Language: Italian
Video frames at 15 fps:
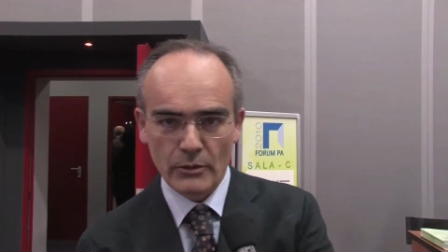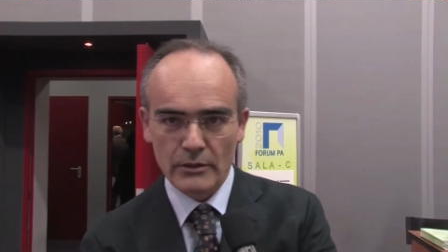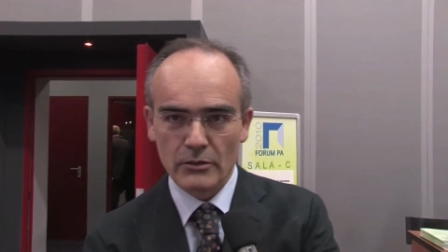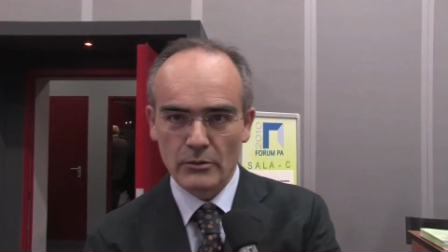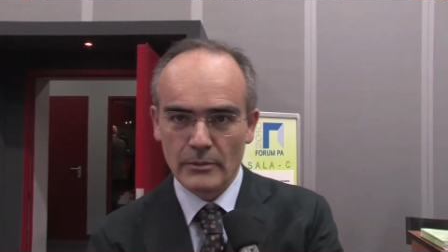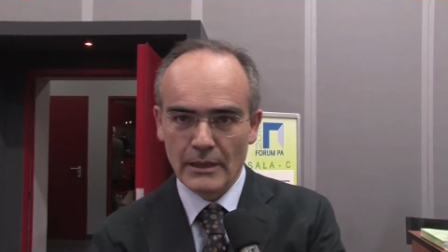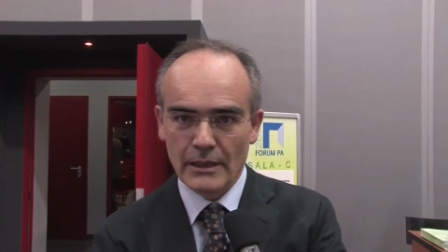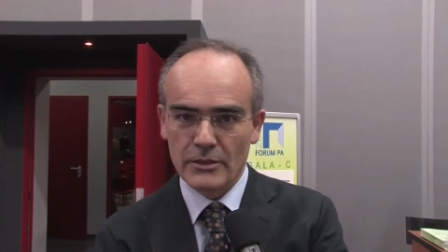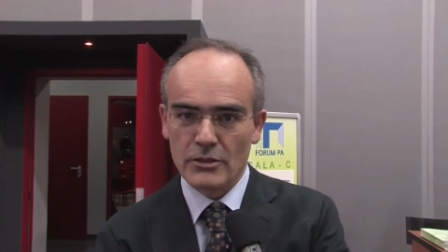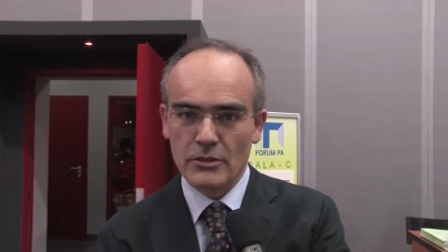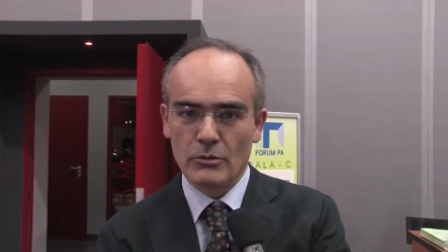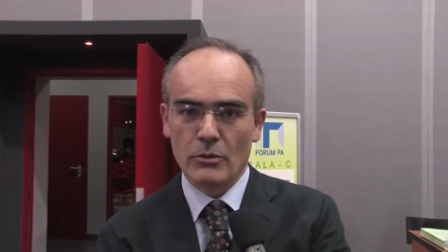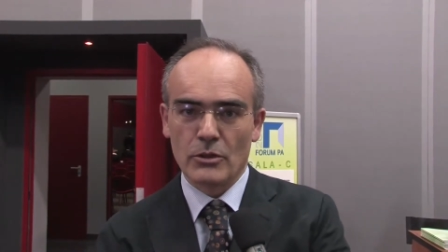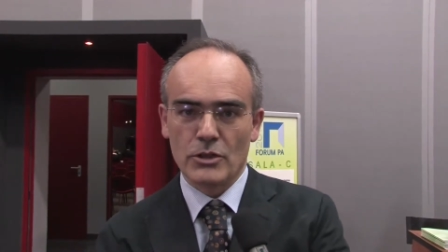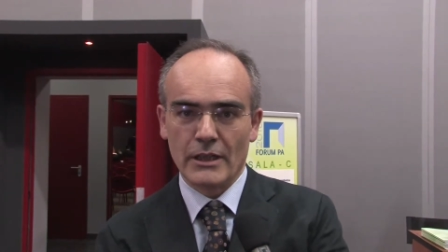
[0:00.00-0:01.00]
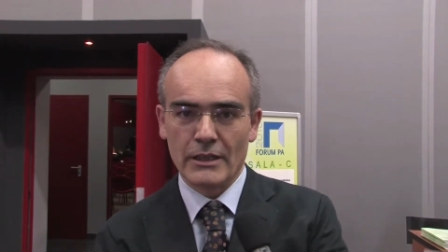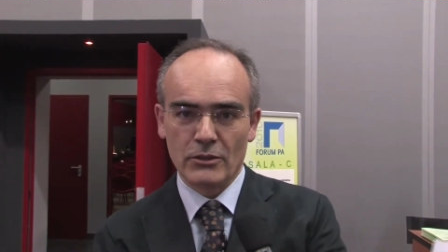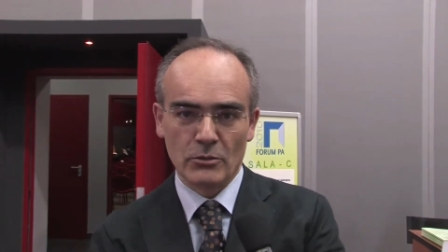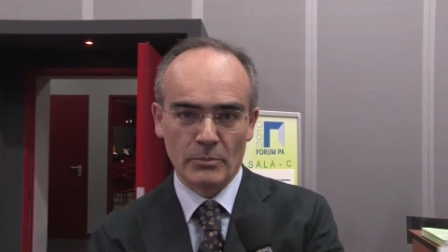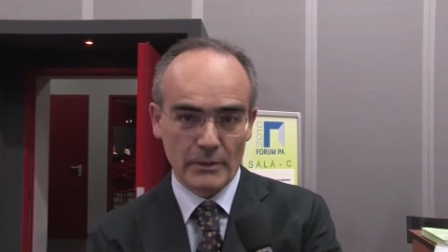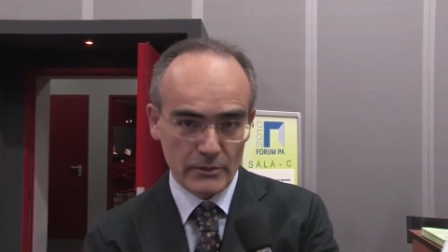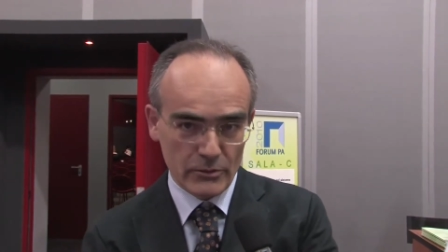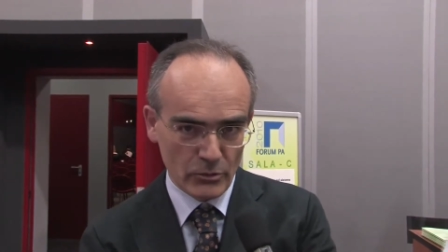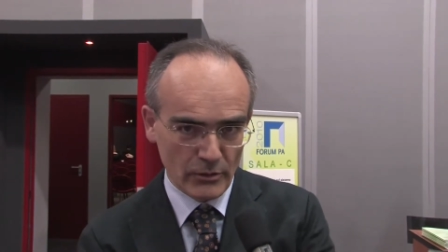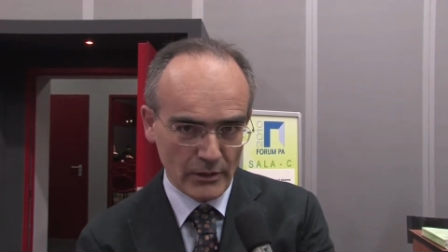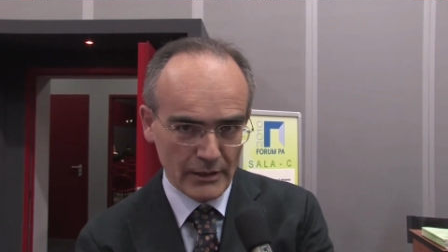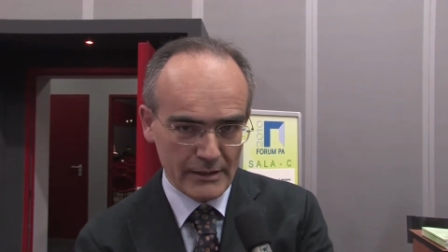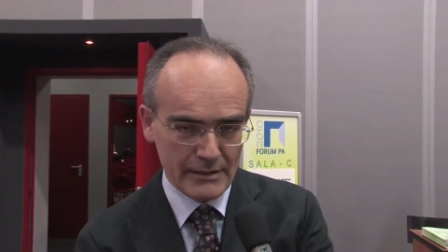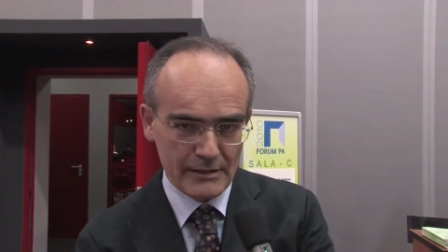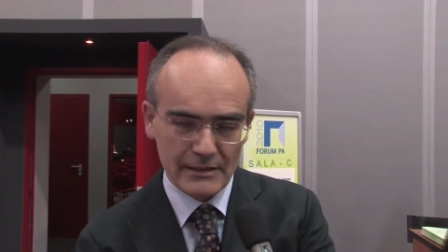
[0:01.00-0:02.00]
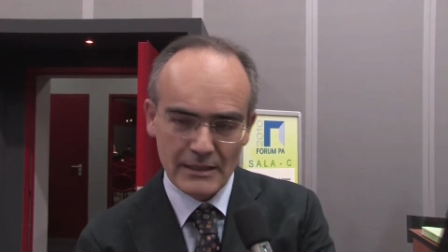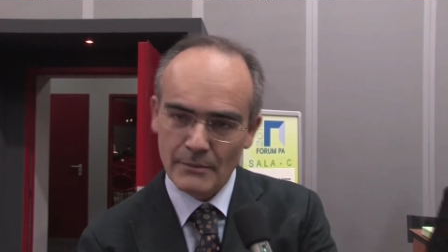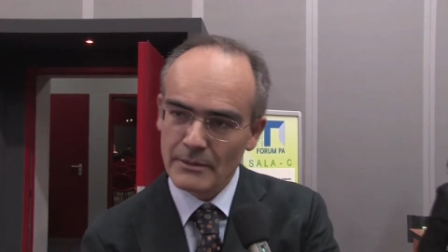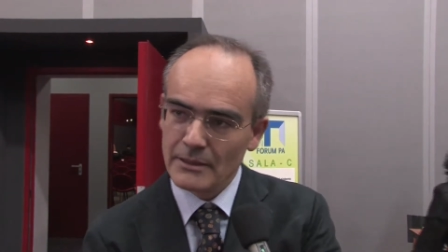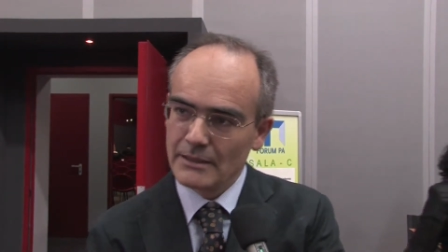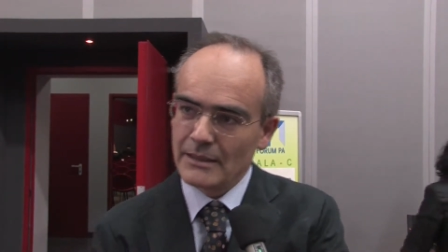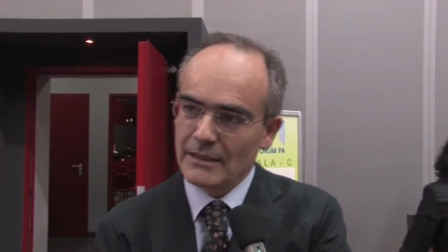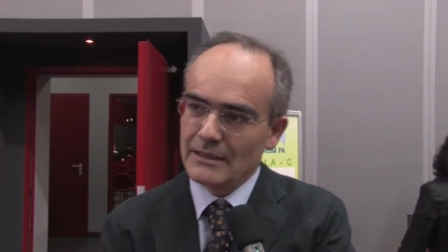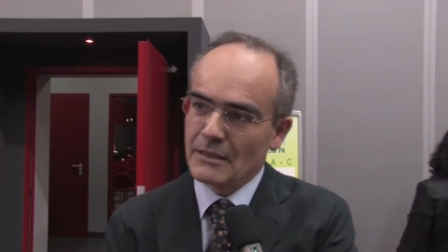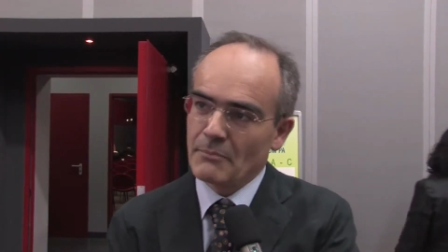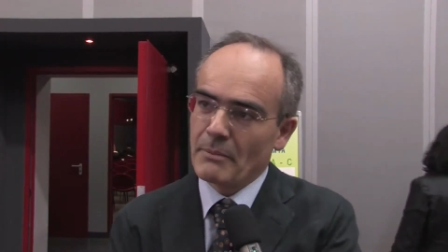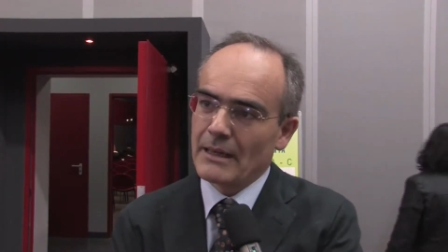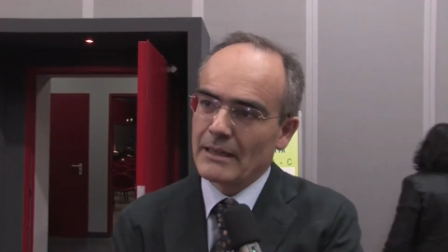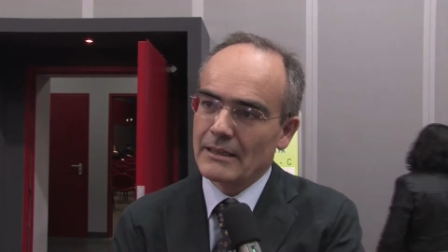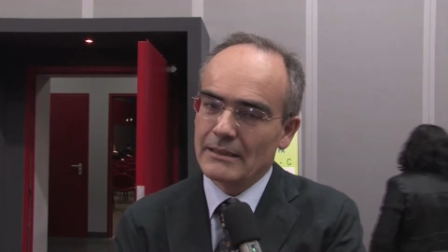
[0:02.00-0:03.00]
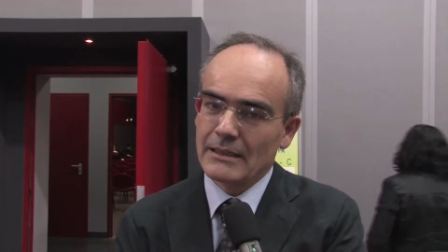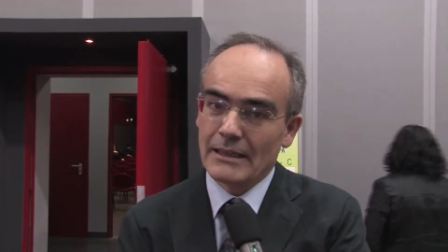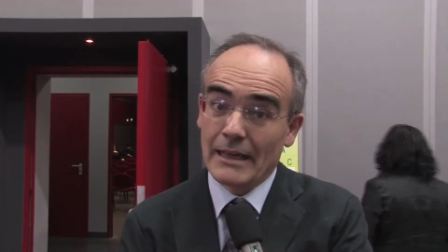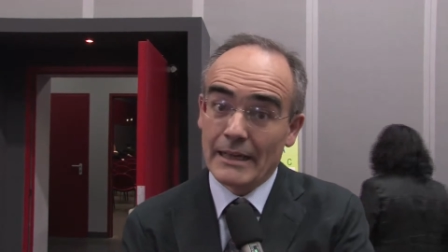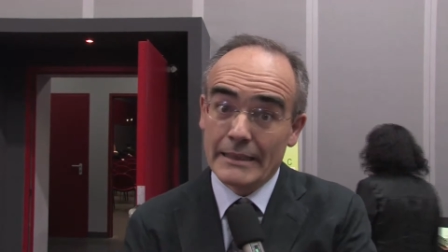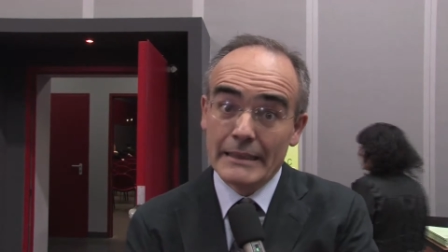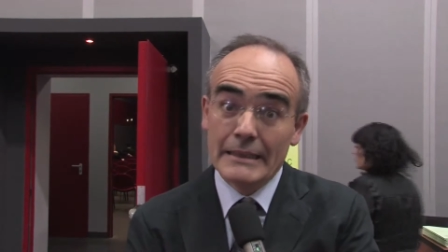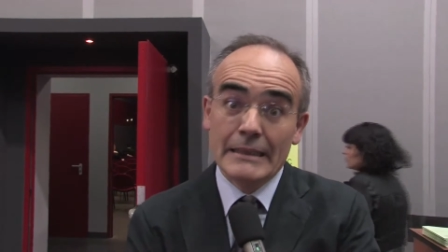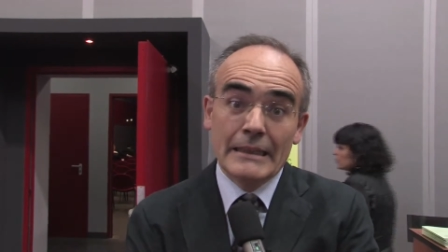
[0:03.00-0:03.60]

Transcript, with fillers: 4.500 persone nel sistema dei 30 parchi italiani